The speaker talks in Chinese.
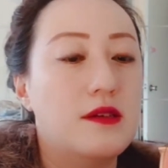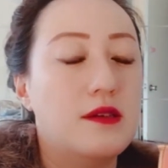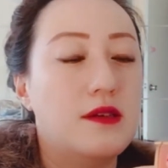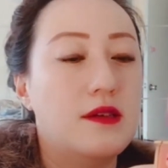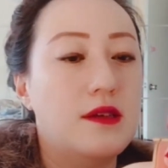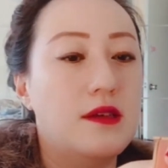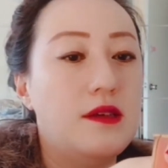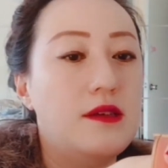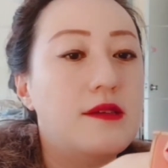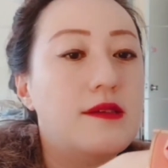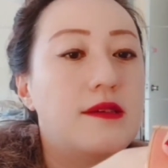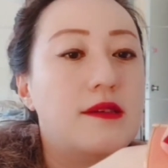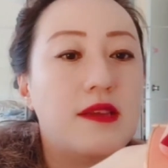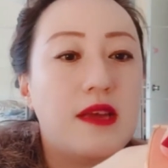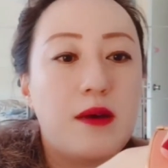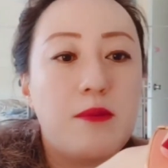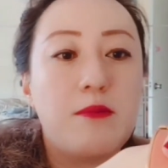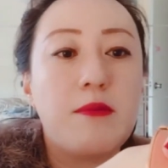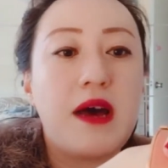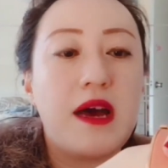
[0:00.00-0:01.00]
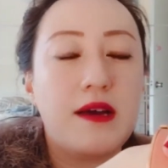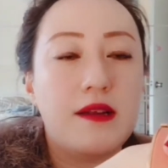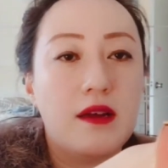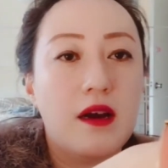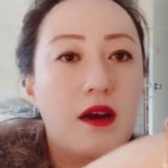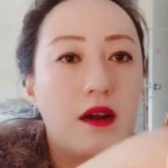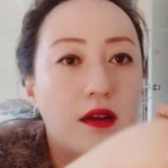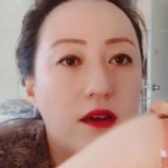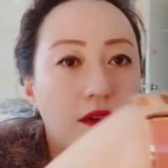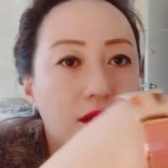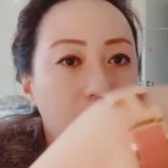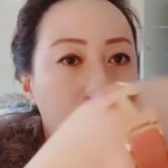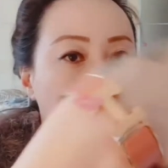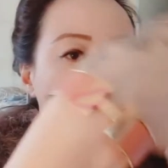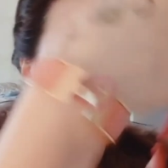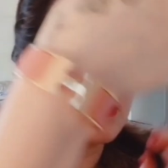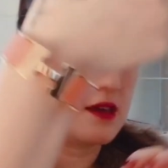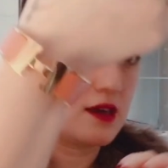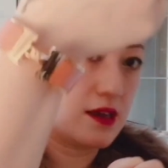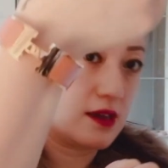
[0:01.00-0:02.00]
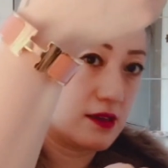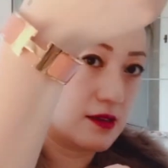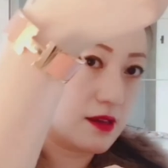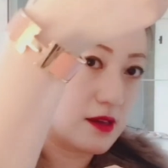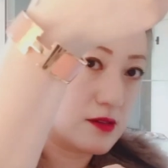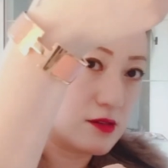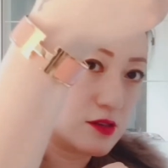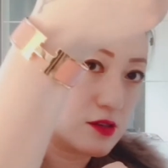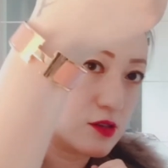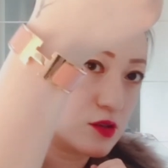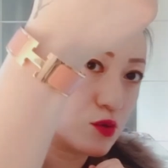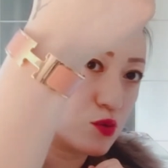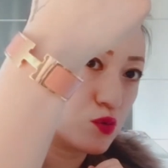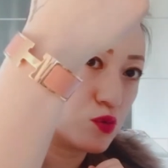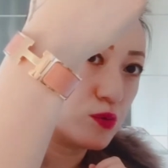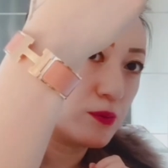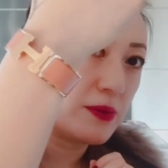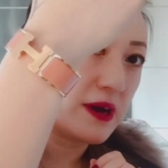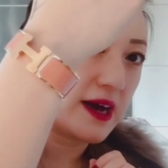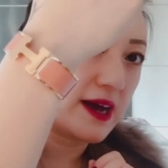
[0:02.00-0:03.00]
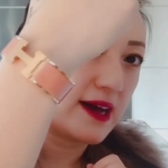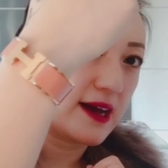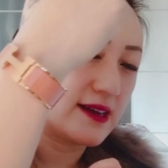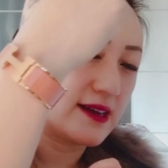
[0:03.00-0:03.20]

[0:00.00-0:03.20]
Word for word: 一四年买的，二零一四年，当时是五百，